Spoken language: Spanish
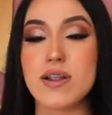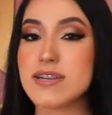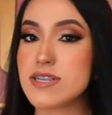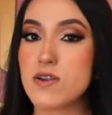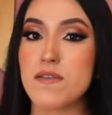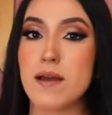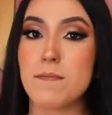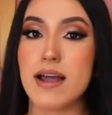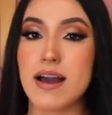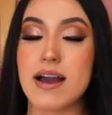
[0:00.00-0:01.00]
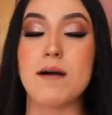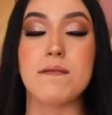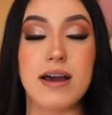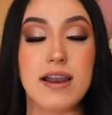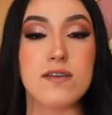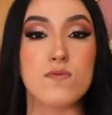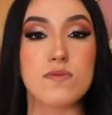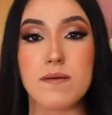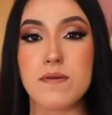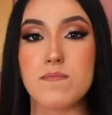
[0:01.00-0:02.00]
Yo les quiero hablar, hablar de un
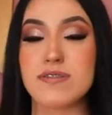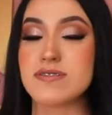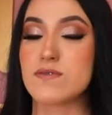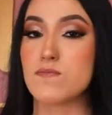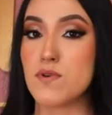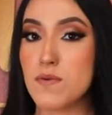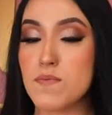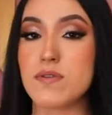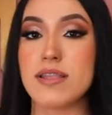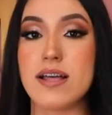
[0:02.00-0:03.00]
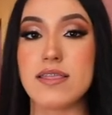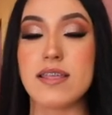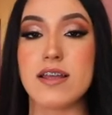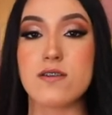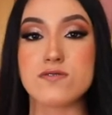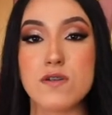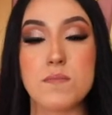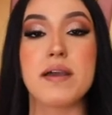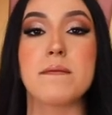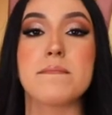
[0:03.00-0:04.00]
tema pues muy importante, no solo
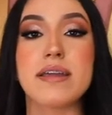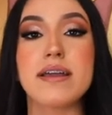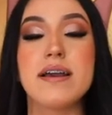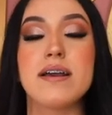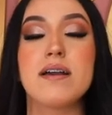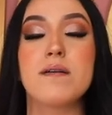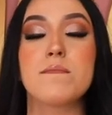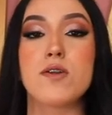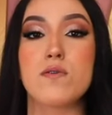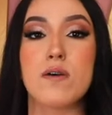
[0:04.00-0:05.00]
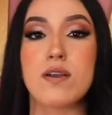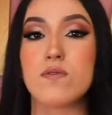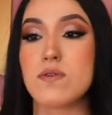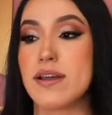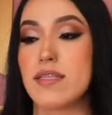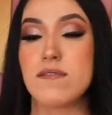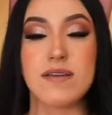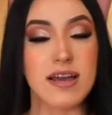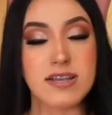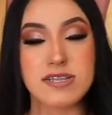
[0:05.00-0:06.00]
para mí, pero algo que
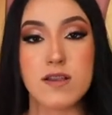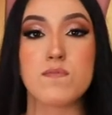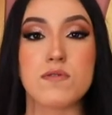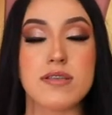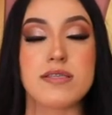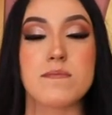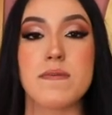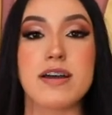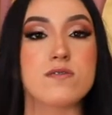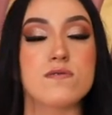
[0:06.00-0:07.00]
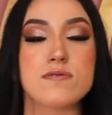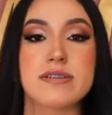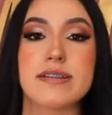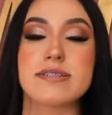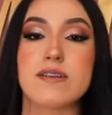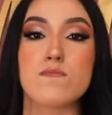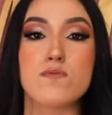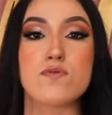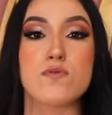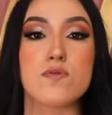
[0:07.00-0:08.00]
debería de ser importante para todos en este
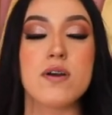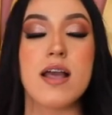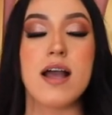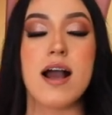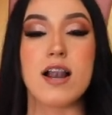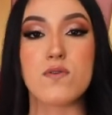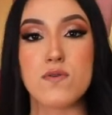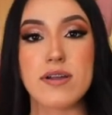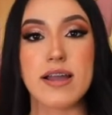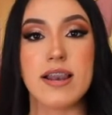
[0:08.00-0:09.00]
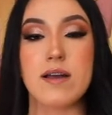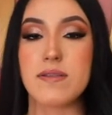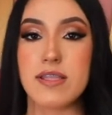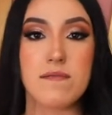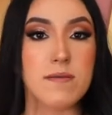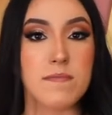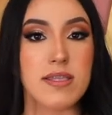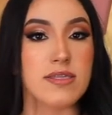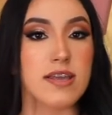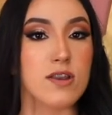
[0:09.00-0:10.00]
mundo, algo que
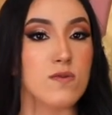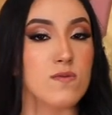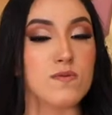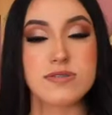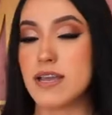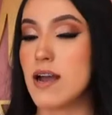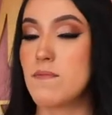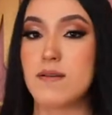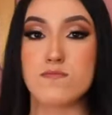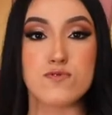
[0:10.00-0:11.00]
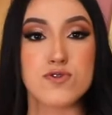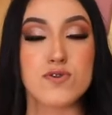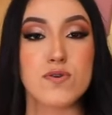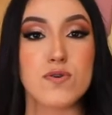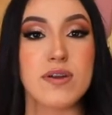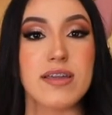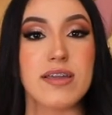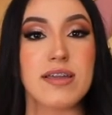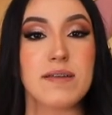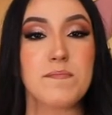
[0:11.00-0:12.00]
lamentablemente no se habla mucho
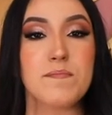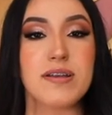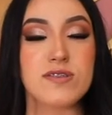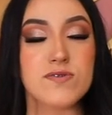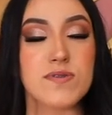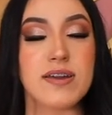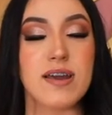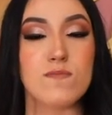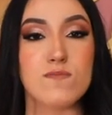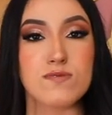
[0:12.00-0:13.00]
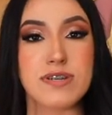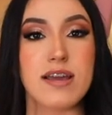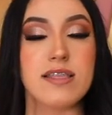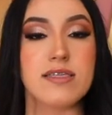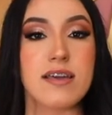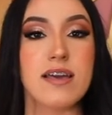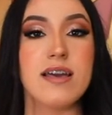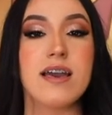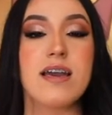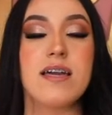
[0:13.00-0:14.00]
y pienso que mucha gente
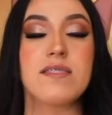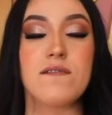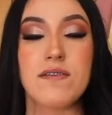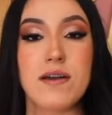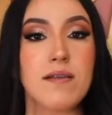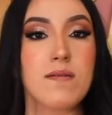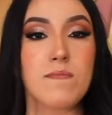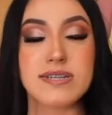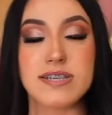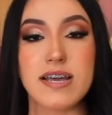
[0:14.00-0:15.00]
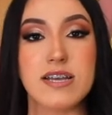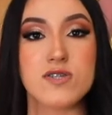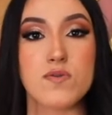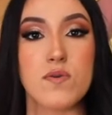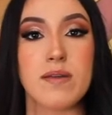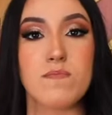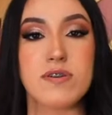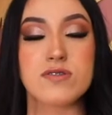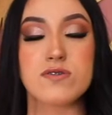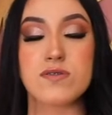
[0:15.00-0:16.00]
debe hablar más de esto y
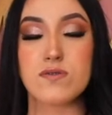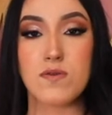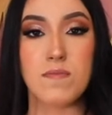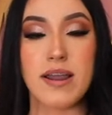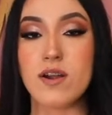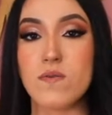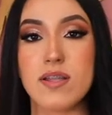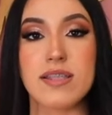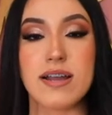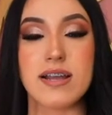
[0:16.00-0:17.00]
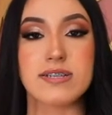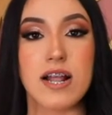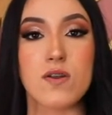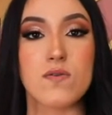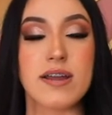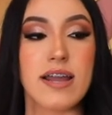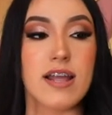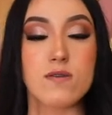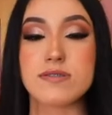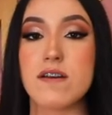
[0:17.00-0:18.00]
pues tomar en cuenta que es algo
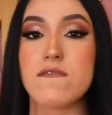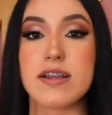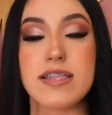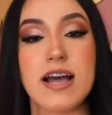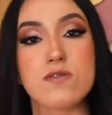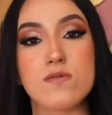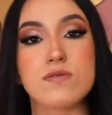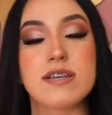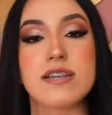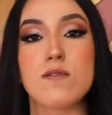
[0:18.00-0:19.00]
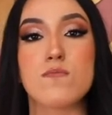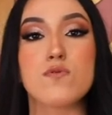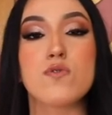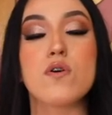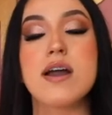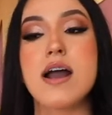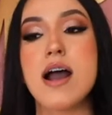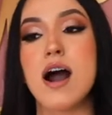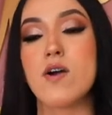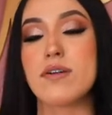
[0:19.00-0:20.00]
que nos afecta a todos en el mundo,
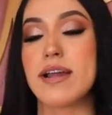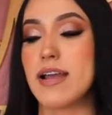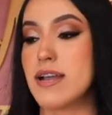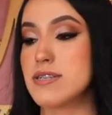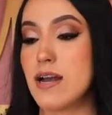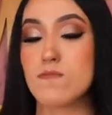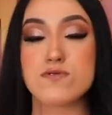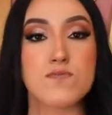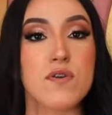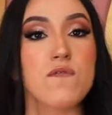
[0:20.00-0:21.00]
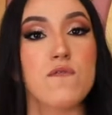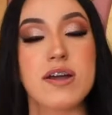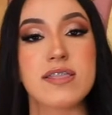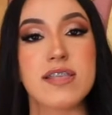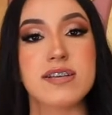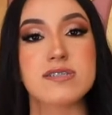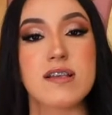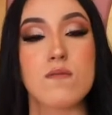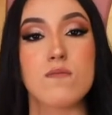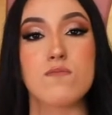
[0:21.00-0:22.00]
aunque seamos muy fuertes,
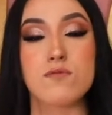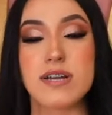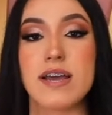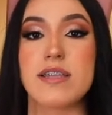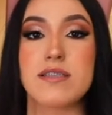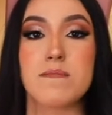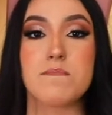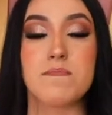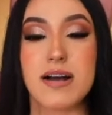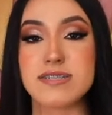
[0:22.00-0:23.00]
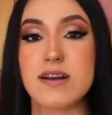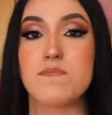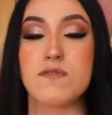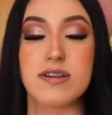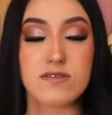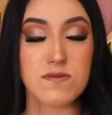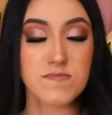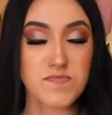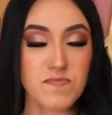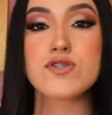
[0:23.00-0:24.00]
mucha gente pasa por
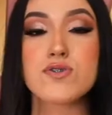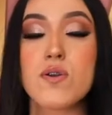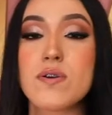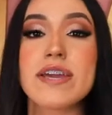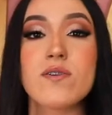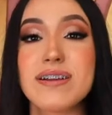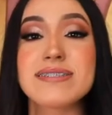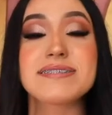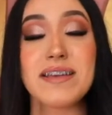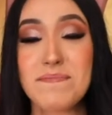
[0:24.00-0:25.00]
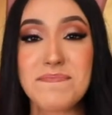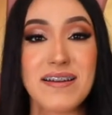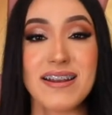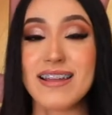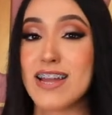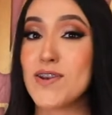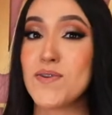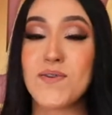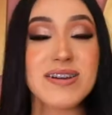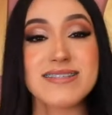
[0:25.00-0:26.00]
esto. Solo quiero que sepan que
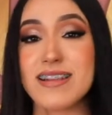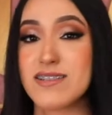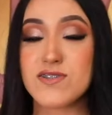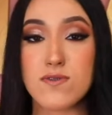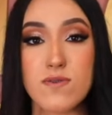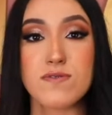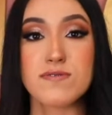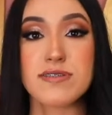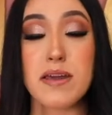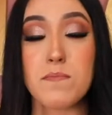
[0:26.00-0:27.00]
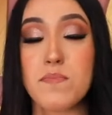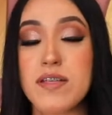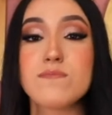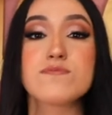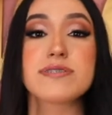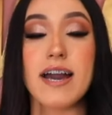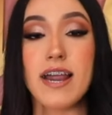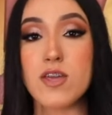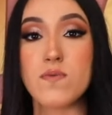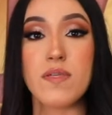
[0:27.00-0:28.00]
no están solos, que pueden buscar
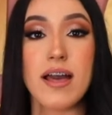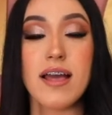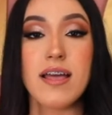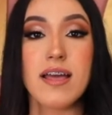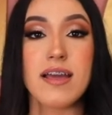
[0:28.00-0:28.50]
ayuda,